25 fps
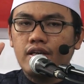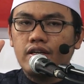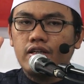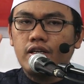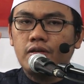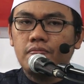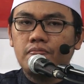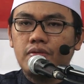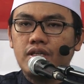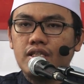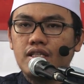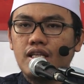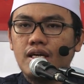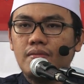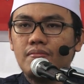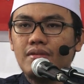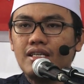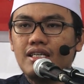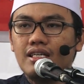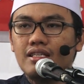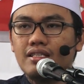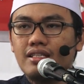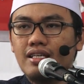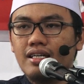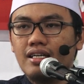Yang pertama
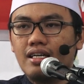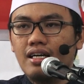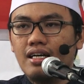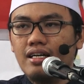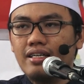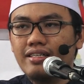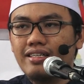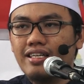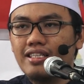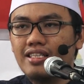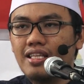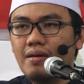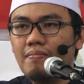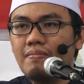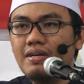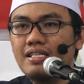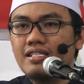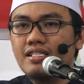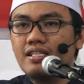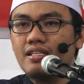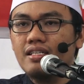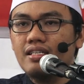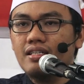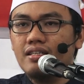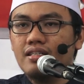ketika kita
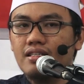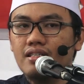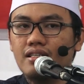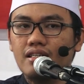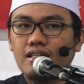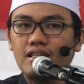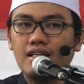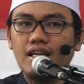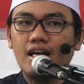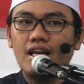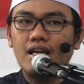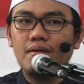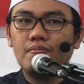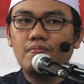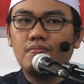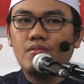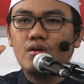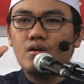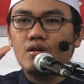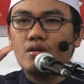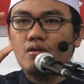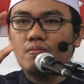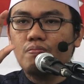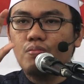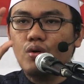masih dalam
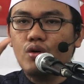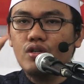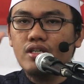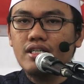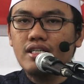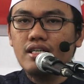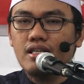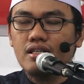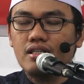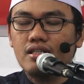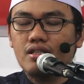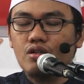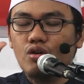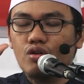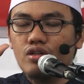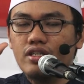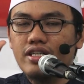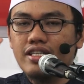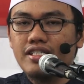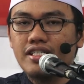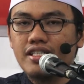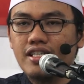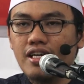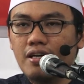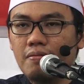Eh,
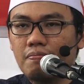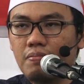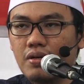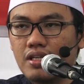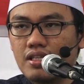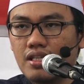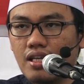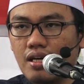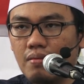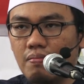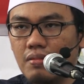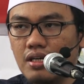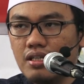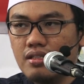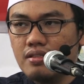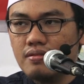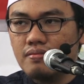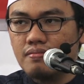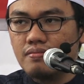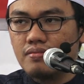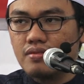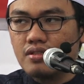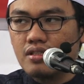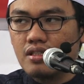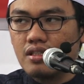kondisi yang
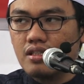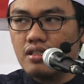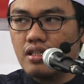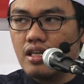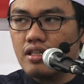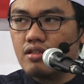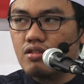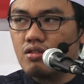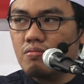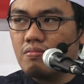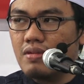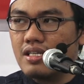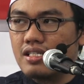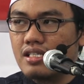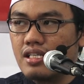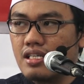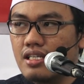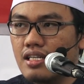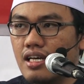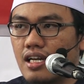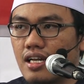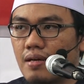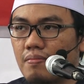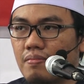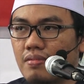pertama yaitu masih
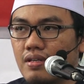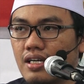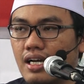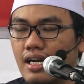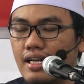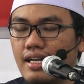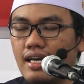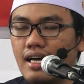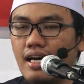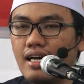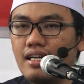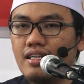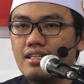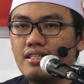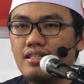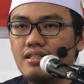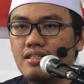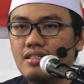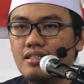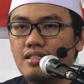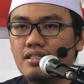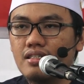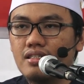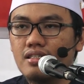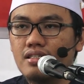dalam keadaan
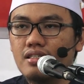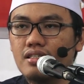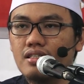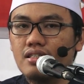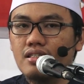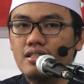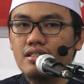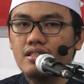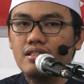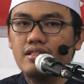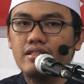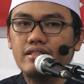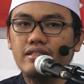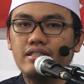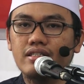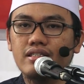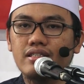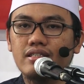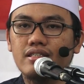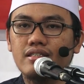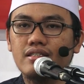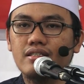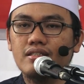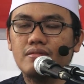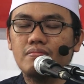e,
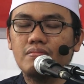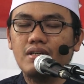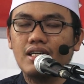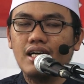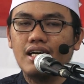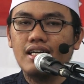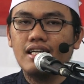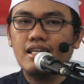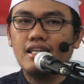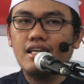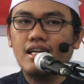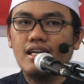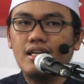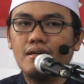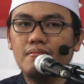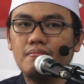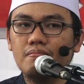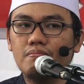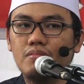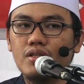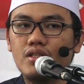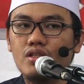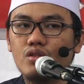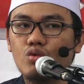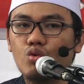berada
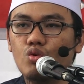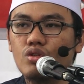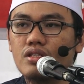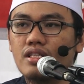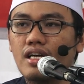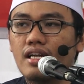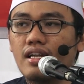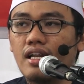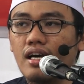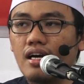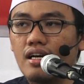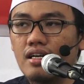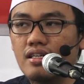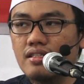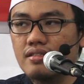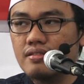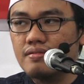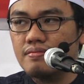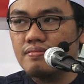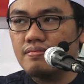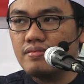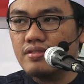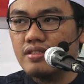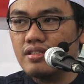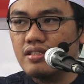dalam bentuk
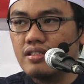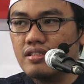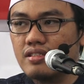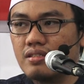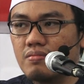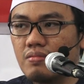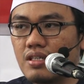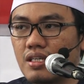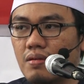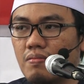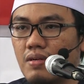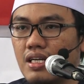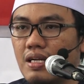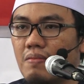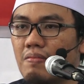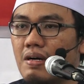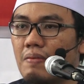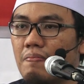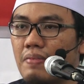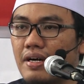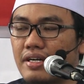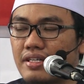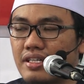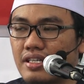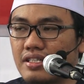tanah sebagaimana
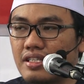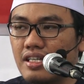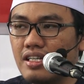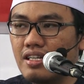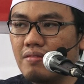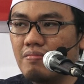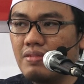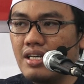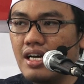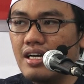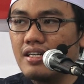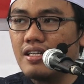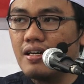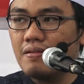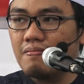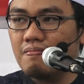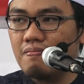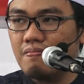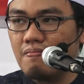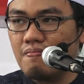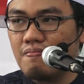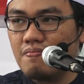bapak kita Nabi Adam